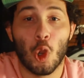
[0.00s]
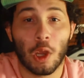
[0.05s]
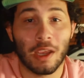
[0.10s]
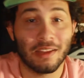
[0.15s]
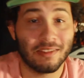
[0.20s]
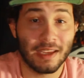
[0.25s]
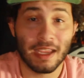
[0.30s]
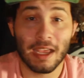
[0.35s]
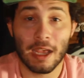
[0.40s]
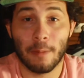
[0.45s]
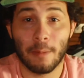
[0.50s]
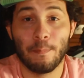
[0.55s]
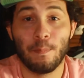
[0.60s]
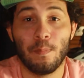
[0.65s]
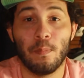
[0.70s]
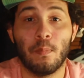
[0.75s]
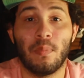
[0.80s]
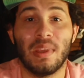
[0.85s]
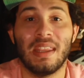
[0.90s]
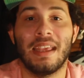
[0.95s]
lo que
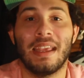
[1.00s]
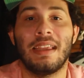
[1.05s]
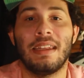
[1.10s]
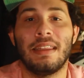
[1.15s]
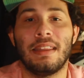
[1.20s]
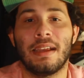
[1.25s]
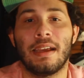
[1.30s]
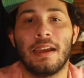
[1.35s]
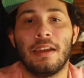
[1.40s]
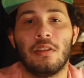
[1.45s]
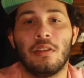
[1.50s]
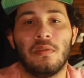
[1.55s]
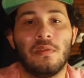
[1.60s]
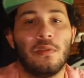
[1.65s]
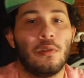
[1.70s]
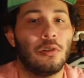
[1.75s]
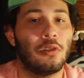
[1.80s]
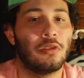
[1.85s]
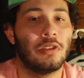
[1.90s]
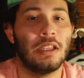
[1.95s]
sea, pide crítica
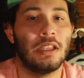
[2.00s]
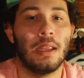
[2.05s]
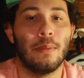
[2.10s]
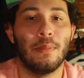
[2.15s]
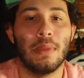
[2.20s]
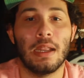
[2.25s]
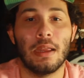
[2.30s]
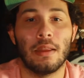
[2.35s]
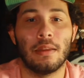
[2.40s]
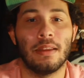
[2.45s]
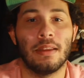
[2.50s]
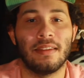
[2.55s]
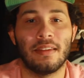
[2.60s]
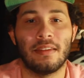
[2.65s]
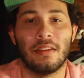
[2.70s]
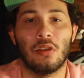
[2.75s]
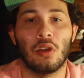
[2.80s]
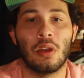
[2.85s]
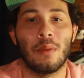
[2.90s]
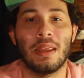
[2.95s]
de tus fotos, dile,
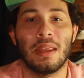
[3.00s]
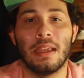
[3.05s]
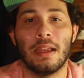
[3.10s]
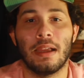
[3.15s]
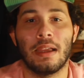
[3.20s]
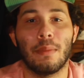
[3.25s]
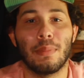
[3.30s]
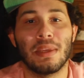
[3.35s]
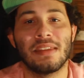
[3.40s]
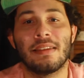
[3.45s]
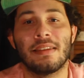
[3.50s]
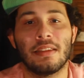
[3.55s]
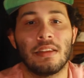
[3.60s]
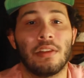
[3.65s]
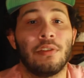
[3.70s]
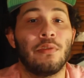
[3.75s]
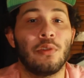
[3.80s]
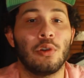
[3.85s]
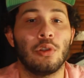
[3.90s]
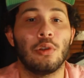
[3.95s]
mira, necesito que me digas qué
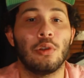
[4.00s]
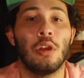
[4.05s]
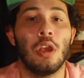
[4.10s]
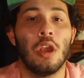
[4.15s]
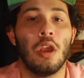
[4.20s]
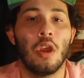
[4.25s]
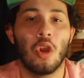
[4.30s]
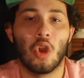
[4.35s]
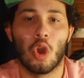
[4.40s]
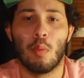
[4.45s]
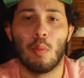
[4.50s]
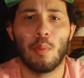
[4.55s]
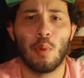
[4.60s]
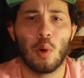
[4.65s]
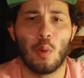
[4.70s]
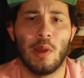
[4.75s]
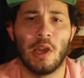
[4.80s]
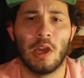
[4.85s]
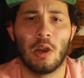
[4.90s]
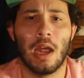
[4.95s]
piensas de estas fotos,
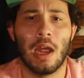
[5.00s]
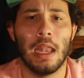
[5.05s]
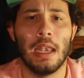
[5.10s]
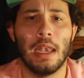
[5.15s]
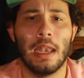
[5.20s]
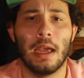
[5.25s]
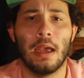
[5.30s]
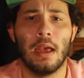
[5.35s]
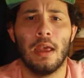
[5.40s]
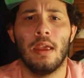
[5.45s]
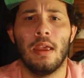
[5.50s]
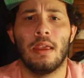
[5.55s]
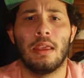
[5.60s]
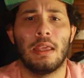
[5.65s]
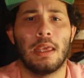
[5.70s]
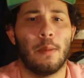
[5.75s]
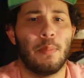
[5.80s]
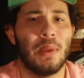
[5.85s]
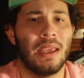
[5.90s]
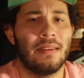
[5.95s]
cómo puedo
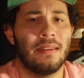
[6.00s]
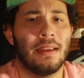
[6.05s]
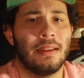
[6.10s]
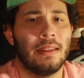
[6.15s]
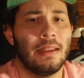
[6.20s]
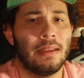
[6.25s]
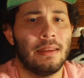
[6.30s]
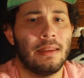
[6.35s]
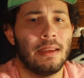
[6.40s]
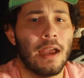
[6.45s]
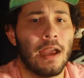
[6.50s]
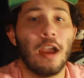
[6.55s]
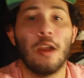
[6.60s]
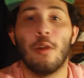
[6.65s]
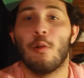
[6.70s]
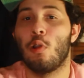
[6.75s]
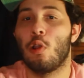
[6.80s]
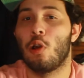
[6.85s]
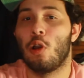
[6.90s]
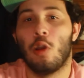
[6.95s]
mejorarlas, qué piensas de
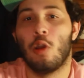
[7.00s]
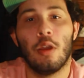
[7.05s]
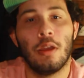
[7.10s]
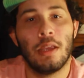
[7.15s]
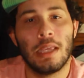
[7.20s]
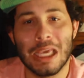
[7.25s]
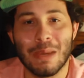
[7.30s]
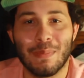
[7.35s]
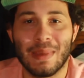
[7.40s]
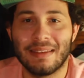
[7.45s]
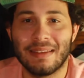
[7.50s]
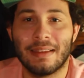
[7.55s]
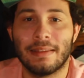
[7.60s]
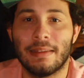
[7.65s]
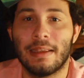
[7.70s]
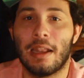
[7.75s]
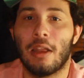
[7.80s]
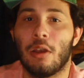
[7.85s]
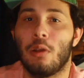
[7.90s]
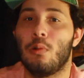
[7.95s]
este ángulo, qué
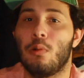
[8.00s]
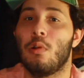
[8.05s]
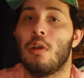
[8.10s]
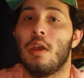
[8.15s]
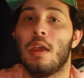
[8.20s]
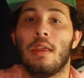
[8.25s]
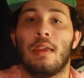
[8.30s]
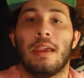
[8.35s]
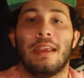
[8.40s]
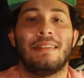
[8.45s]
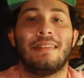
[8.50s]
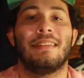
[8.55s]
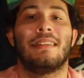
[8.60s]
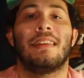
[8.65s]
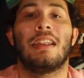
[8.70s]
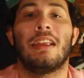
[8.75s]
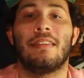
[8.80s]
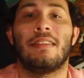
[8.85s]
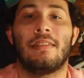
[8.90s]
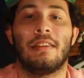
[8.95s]
piensas de la luz,
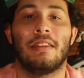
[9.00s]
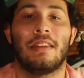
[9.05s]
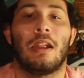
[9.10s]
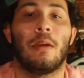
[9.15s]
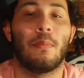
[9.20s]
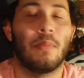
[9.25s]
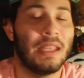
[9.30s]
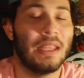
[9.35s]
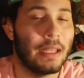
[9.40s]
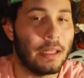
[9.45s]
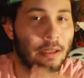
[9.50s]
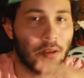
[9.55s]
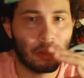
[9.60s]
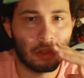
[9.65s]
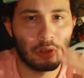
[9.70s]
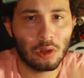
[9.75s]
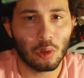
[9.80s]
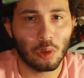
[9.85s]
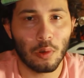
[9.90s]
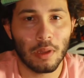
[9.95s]
etcétera, etcétera.
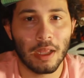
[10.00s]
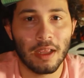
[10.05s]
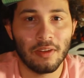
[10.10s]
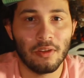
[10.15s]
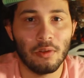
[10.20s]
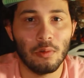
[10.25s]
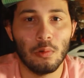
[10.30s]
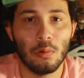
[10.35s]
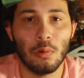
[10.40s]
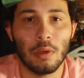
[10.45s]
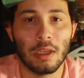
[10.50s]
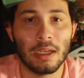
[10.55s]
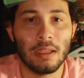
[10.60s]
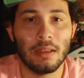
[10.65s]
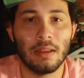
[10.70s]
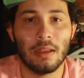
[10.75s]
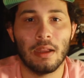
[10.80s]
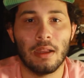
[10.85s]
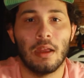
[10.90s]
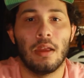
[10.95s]
Pide toda
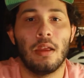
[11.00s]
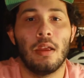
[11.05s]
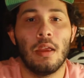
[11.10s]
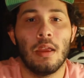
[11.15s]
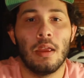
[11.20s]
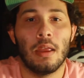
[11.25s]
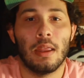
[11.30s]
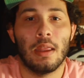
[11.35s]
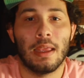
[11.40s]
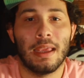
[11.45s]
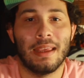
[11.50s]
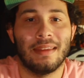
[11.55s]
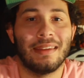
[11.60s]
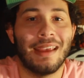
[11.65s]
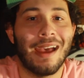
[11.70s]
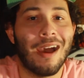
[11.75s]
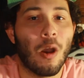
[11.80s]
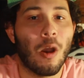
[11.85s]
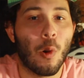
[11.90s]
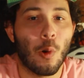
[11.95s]
su
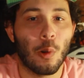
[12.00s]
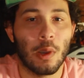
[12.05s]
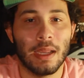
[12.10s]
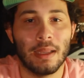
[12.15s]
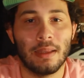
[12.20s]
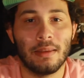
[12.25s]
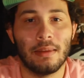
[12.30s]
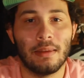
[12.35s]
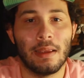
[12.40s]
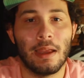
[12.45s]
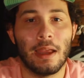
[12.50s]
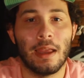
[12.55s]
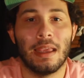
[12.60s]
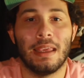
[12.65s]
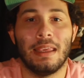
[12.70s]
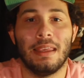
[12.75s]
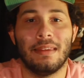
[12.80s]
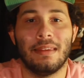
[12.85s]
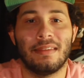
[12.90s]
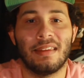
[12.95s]
crítica que sea
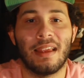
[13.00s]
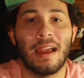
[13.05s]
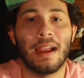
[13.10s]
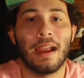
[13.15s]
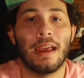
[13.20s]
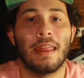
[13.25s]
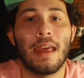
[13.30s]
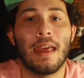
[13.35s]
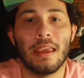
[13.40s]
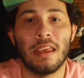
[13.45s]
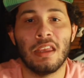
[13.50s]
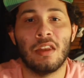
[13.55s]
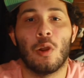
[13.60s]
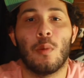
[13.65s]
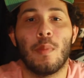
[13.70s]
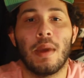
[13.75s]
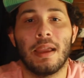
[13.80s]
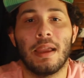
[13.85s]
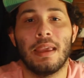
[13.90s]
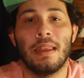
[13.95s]
honesta y saca de
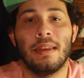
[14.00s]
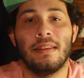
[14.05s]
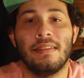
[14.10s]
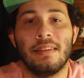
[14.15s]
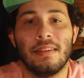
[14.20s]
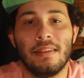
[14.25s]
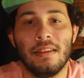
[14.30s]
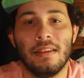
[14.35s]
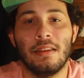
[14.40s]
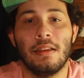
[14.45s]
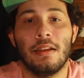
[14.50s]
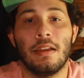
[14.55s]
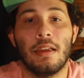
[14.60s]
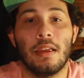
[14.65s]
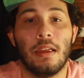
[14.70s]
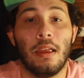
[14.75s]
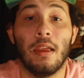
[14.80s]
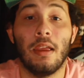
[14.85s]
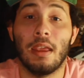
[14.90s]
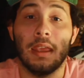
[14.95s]
ahí lo más que
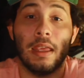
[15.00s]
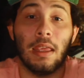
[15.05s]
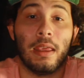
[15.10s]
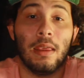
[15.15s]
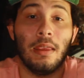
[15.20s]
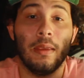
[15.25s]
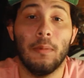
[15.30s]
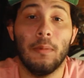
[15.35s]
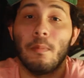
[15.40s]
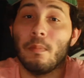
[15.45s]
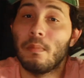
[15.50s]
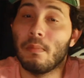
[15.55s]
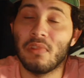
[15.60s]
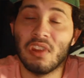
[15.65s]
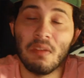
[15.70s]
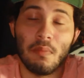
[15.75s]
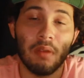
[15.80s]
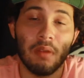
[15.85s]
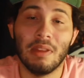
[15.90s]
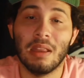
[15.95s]
necesita
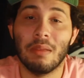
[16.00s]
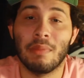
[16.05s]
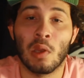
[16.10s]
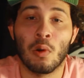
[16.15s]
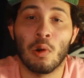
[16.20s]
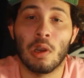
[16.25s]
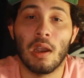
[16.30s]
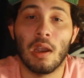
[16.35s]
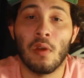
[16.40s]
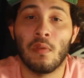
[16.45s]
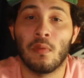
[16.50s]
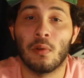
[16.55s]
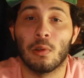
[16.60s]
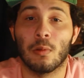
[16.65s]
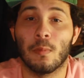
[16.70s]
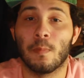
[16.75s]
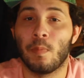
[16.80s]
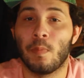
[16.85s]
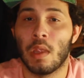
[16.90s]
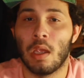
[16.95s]
y simplemente mejora
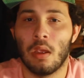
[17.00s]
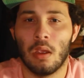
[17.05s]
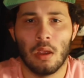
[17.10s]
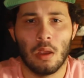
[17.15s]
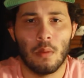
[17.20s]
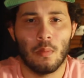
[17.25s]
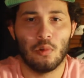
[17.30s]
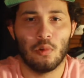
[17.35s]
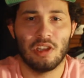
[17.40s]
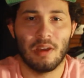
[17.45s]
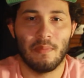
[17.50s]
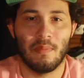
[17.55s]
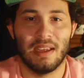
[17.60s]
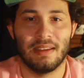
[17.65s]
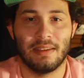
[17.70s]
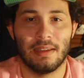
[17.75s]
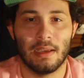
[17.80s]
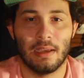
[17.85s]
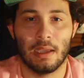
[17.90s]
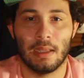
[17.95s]
la foto.
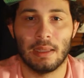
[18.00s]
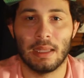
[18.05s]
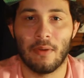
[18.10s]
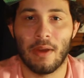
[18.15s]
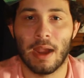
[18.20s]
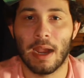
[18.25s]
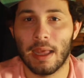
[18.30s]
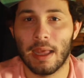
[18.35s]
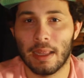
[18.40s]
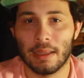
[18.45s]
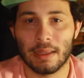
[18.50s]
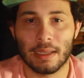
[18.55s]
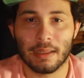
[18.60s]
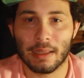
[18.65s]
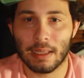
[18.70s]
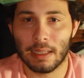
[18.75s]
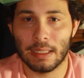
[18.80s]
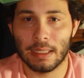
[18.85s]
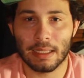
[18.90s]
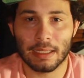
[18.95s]
Muchas veces te van
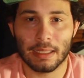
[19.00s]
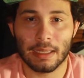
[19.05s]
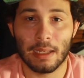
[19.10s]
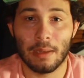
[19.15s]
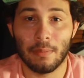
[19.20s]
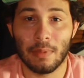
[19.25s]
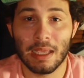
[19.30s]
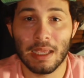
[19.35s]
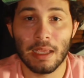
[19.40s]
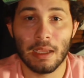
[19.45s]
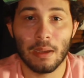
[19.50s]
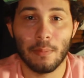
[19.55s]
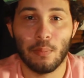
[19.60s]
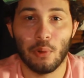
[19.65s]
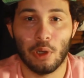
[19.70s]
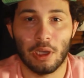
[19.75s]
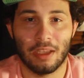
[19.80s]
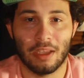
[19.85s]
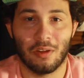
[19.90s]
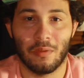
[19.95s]
a tratar de tratar
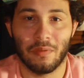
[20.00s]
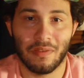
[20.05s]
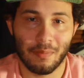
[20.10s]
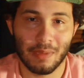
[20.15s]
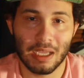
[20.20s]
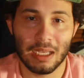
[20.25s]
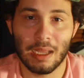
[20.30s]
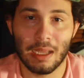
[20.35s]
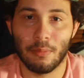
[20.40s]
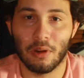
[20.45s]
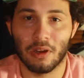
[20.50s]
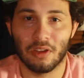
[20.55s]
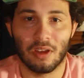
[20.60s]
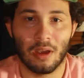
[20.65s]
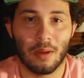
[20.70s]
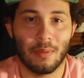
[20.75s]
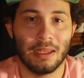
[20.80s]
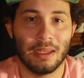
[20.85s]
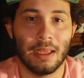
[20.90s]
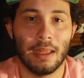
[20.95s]
bien porque son
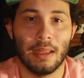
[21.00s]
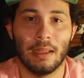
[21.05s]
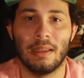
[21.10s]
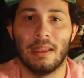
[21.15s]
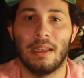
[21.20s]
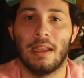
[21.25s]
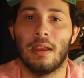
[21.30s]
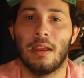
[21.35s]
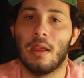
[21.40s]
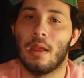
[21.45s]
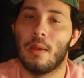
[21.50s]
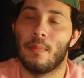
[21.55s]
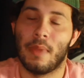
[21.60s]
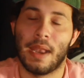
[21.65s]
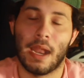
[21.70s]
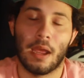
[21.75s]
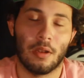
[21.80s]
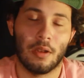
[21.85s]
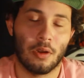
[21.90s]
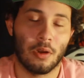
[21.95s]
familia, porque son amistades. Dile,
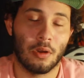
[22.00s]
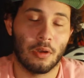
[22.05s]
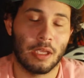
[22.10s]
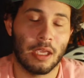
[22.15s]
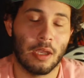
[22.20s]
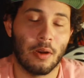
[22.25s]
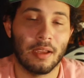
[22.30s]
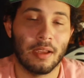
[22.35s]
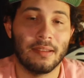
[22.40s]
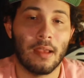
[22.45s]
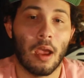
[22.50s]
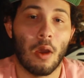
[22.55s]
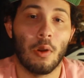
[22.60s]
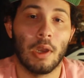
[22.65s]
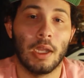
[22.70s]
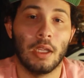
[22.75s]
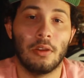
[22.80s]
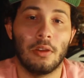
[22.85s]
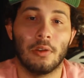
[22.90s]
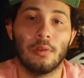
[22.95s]
mira, no, quiero que
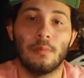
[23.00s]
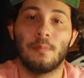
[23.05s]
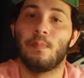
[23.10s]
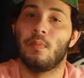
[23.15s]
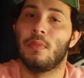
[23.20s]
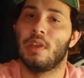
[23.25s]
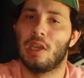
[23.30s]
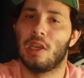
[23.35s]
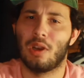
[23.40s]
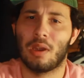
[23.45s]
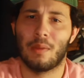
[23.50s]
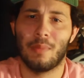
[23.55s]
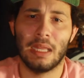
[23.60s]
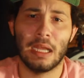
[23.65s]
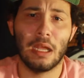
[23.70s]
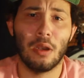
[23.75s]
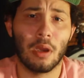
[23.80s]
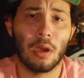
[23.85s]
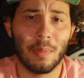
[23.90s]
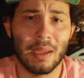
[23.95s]
seas honesto,
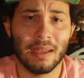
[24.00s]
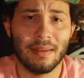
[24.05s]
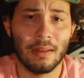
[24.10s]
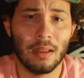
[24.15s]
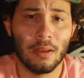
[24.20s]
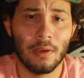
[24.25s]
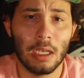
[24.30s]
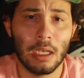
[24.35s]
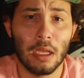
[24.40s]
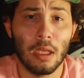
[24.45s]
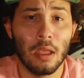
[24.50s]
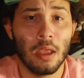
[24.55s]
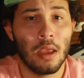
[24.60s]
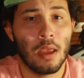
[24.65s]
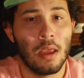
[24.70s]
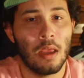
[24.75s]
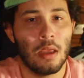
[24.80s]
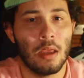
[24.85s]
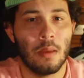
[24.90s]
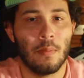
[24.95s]
quiero que me digas lo que piensas de
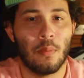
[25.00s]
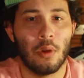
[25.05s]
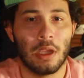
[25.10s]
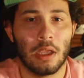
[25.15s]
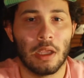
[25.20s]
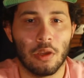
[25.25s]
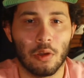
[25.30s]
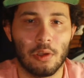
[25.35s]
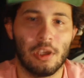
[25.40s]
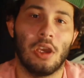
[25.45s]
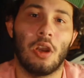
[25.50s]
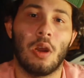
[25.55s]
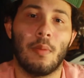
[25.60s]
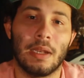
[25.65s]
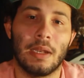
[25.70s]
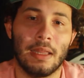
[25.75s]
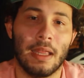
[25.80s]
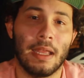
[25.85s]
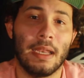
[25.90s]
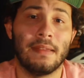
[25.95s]
verdad, porque yo
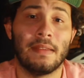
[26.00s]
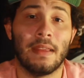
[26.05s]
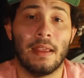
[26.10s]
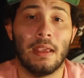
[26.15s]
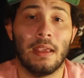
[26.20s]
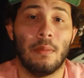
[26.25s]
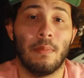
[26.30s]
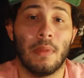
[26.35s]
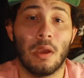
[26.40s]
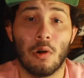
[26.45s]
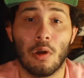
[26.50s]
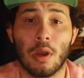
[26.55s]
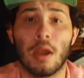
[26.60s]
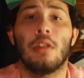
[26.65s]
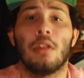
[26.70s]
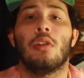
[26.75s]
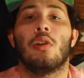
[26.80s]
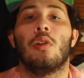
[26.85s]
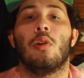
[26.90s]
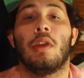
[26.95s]
quiero aprender y seguir
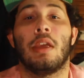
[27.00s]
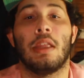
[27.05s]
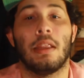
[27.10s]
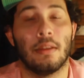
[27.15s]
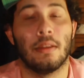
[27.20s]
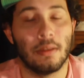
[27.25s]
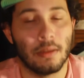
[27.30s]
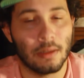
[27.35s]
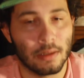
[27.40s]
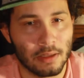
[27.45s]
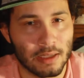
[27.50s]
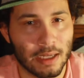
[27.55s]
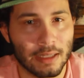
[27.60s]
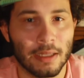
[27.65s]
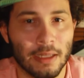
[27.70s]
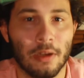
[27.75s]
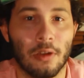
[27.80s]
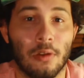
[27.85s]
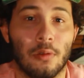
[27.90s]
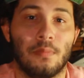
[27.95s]
mejorando lo que
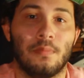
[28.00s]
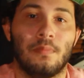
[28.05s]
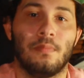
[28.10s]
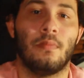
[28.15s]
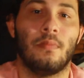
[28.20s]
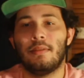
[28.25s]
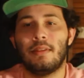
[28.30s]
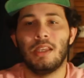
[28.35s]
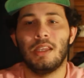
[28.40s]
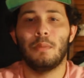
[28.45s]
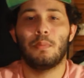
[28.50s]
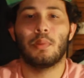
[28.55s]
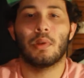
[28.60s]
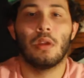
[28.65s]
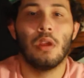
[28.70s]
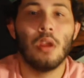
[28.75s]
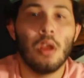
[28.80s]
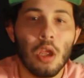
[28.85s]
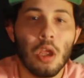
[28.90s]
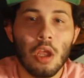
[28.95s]
ya tengo.
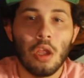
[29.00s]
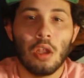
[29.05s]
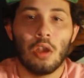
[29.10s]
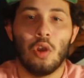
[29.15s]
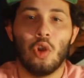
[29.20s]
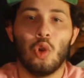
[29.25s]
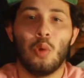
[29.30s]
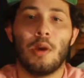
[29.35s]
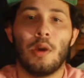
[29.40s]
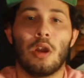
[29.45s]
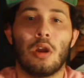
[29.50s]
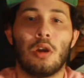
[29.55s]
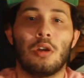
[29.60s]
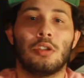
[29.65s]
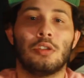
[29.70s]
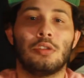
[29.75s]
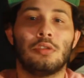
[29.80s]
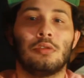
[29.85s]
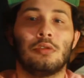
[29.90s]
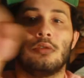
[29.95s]
Tip
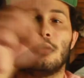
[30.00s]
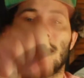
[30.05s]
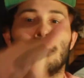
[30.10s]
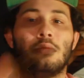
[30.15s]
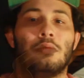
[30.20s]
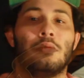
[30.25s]
número